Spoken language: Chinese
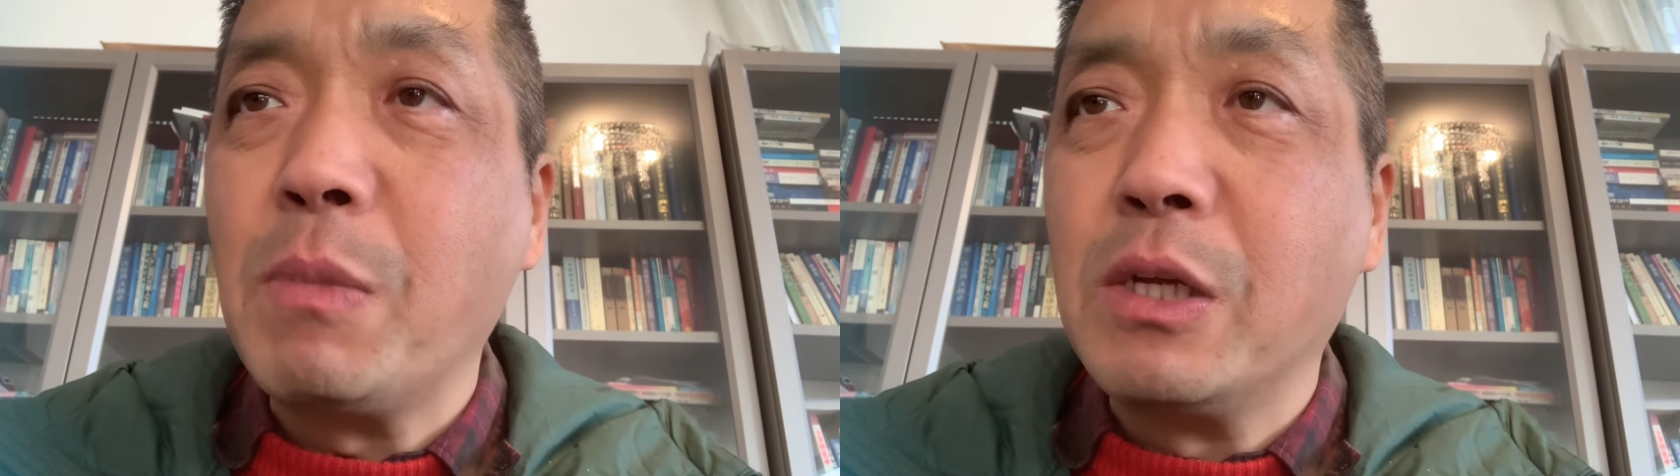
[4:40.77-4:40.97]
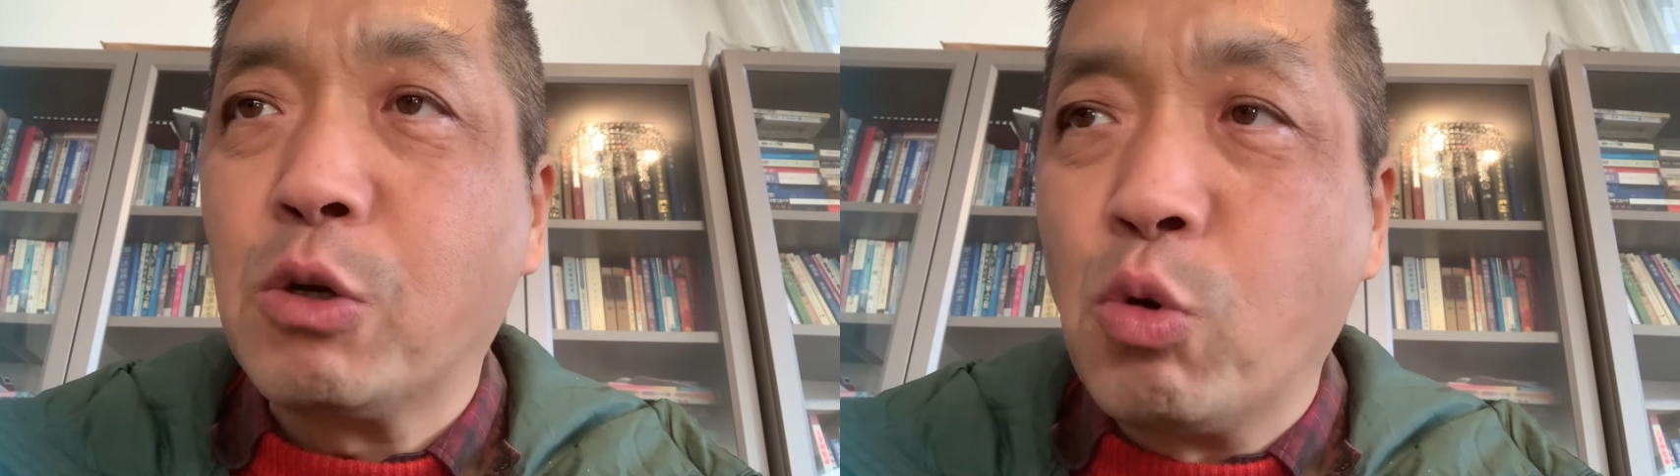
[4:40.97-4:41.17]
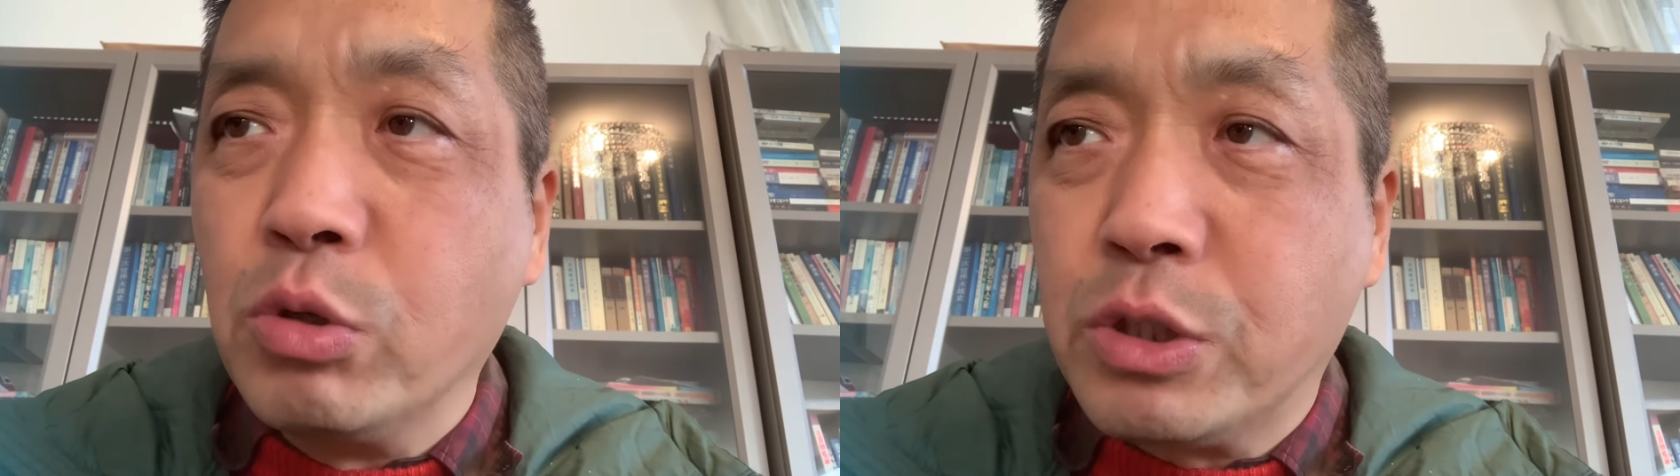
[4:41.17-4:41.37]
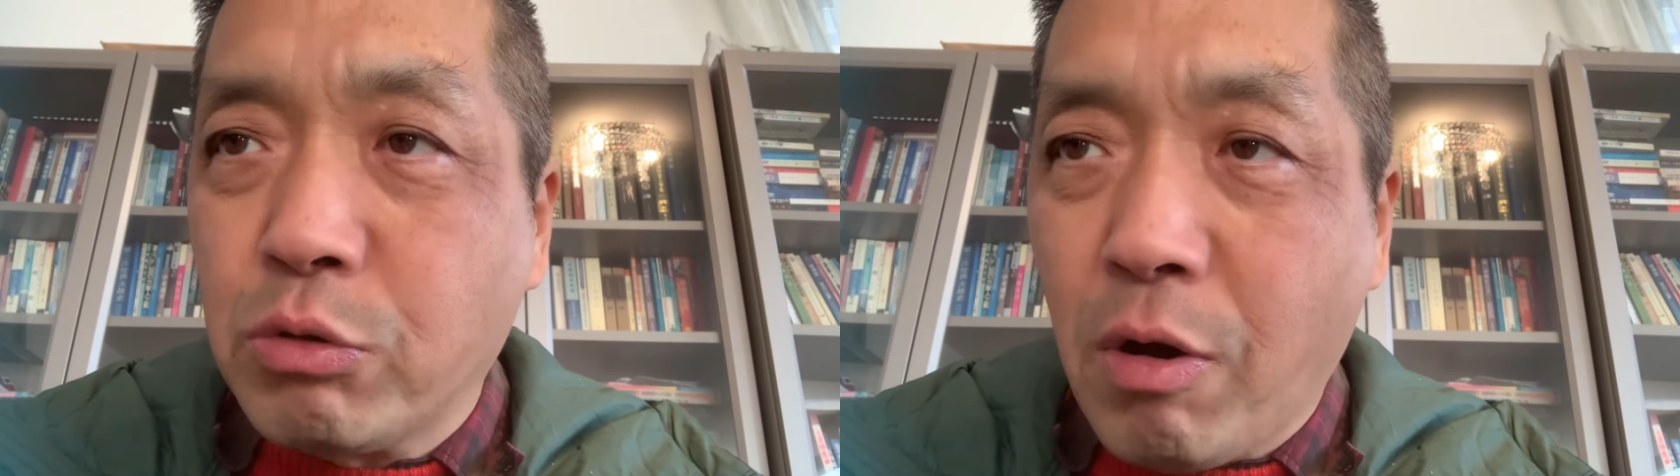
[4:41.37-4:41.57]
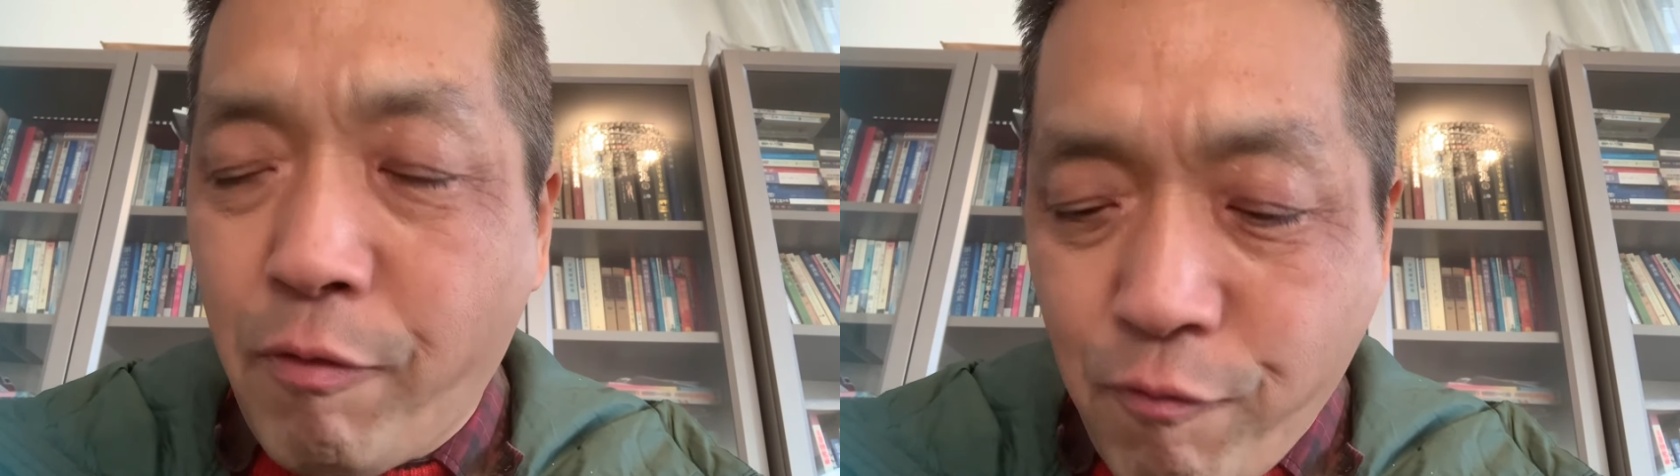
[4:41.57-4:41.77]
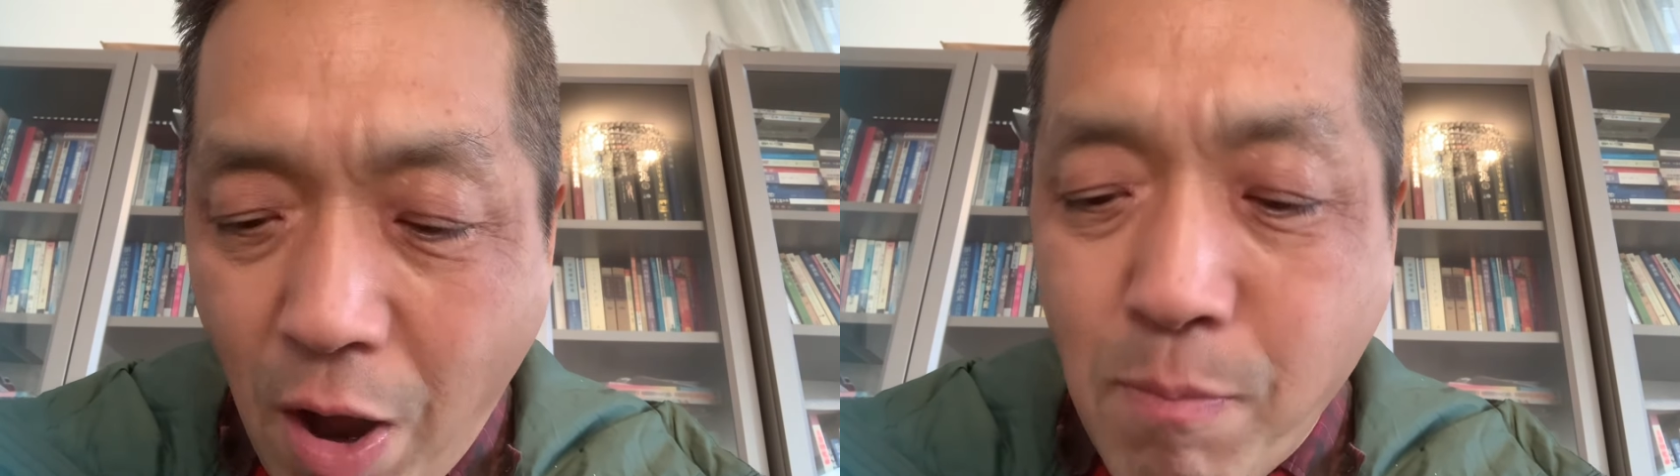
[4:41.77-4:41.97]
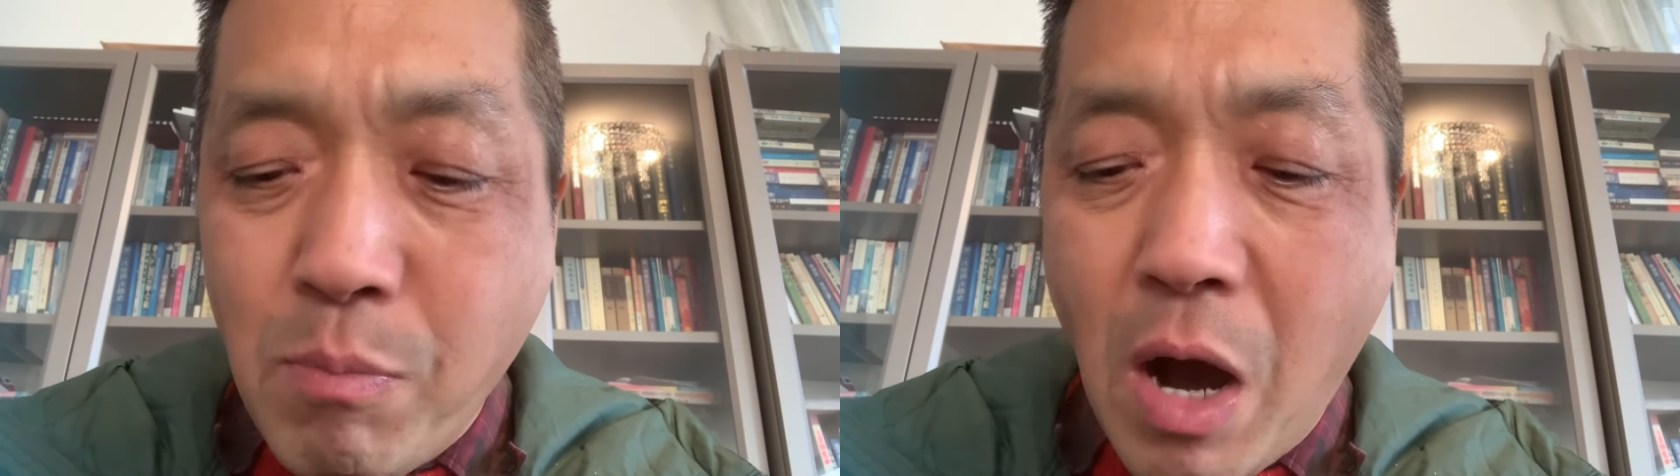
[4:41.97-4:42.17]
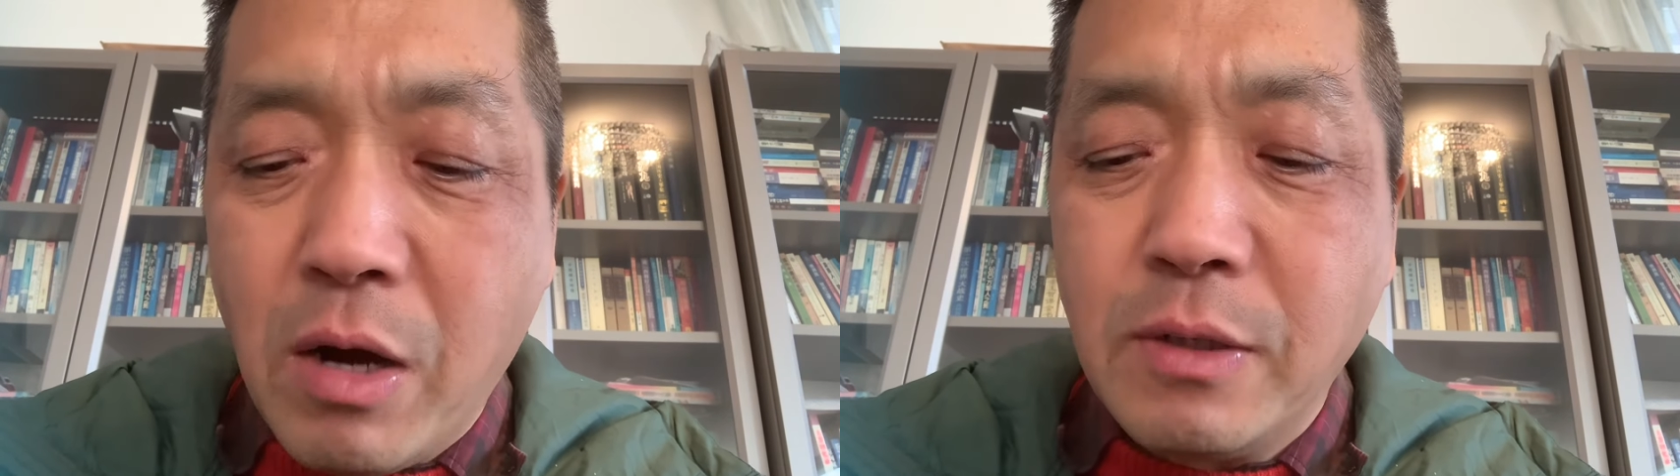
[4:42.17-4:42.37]
们工作繁
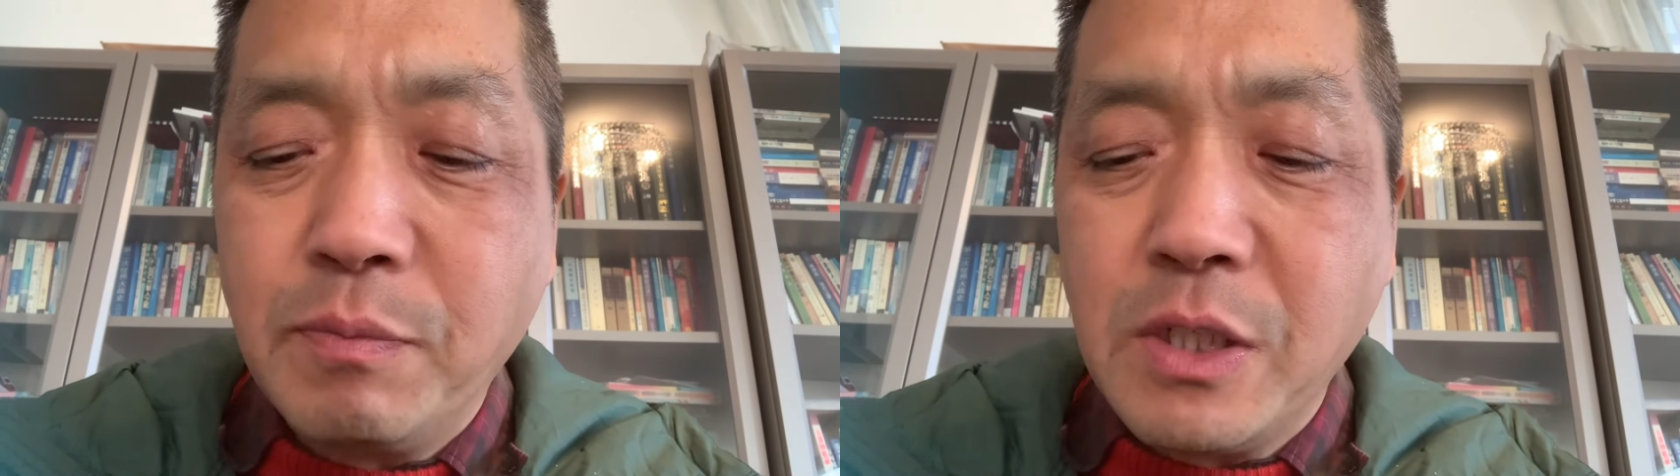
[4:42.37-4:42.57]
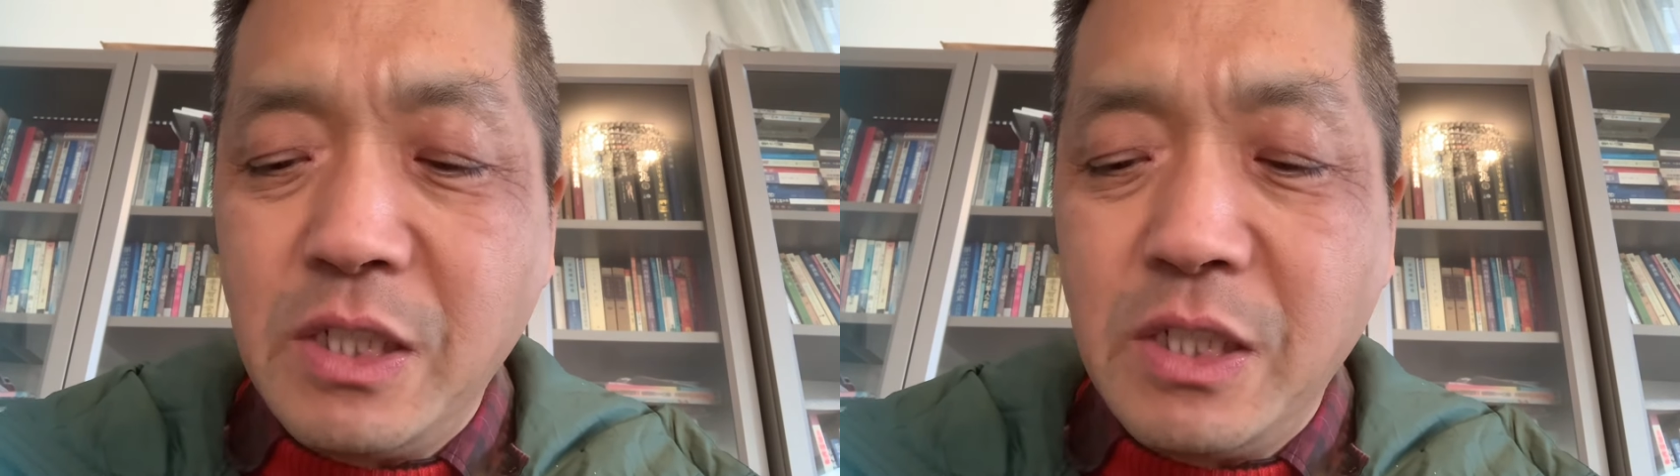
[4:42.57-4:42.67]
忙，